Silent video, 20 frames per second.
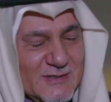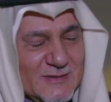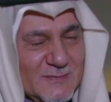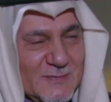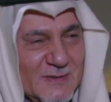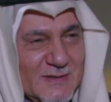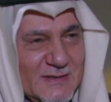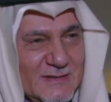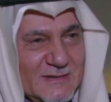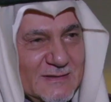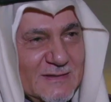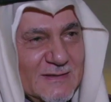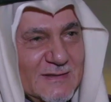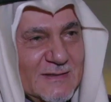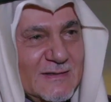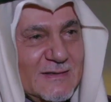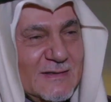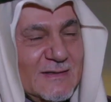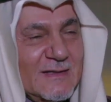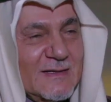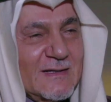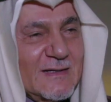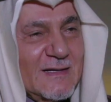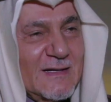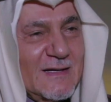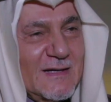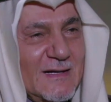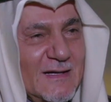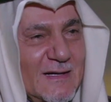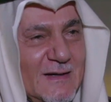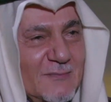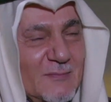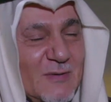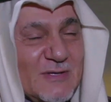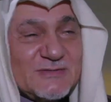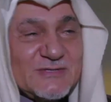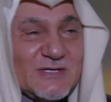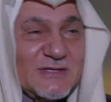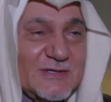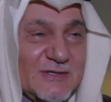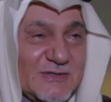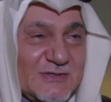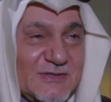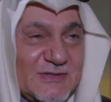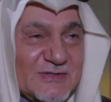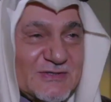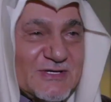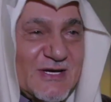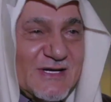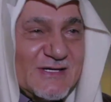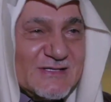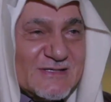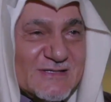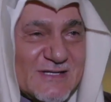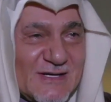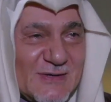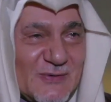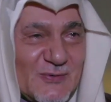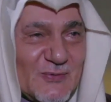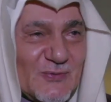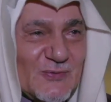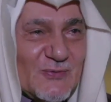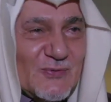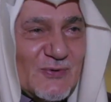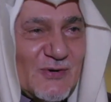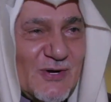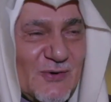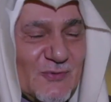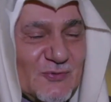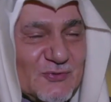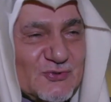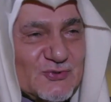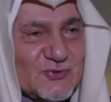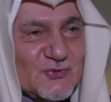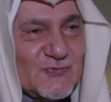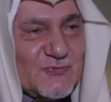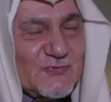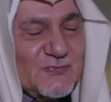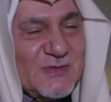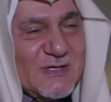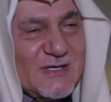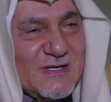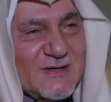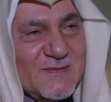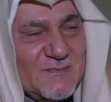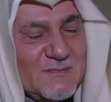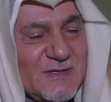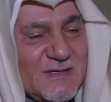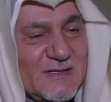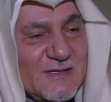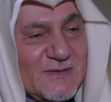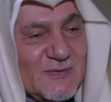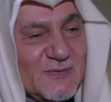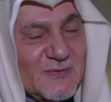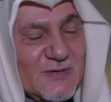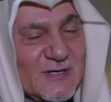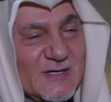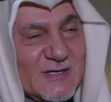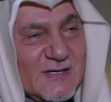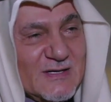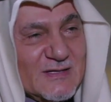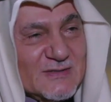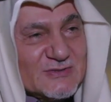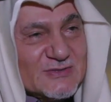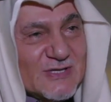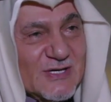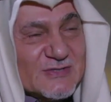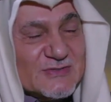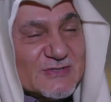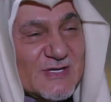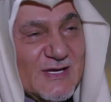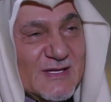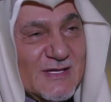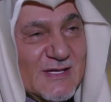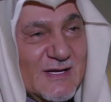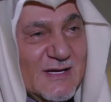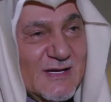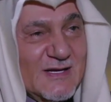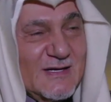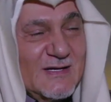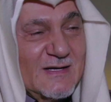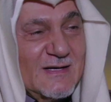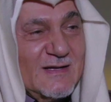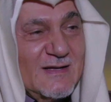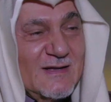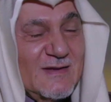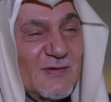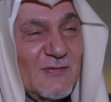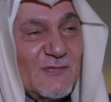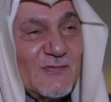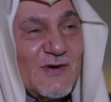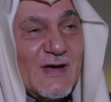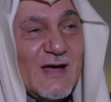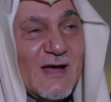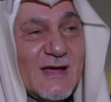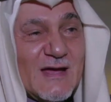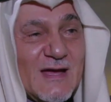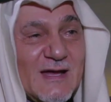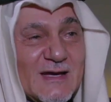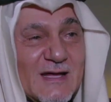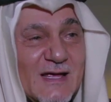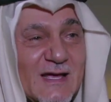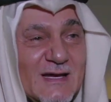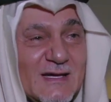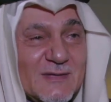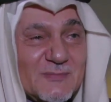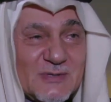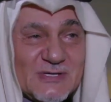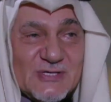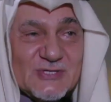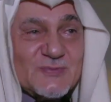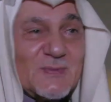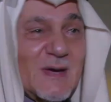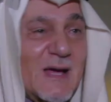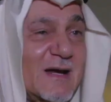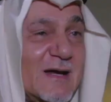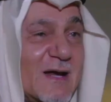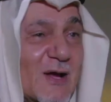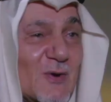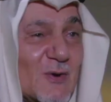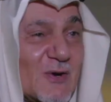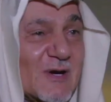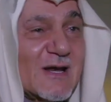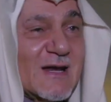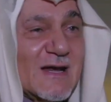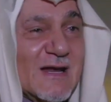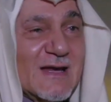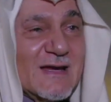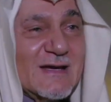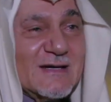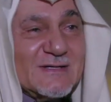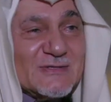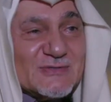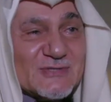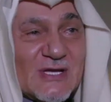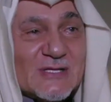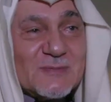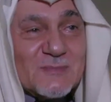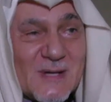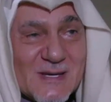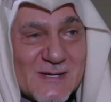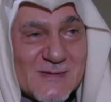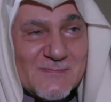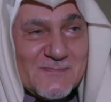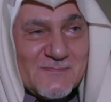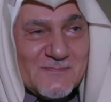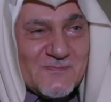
انا الحين. آه، بس تقدر ترجع انت وتشوف مين مين هو الشخص هذا. فيعني كانت بالنسبه لنا كلنا يعني صدمه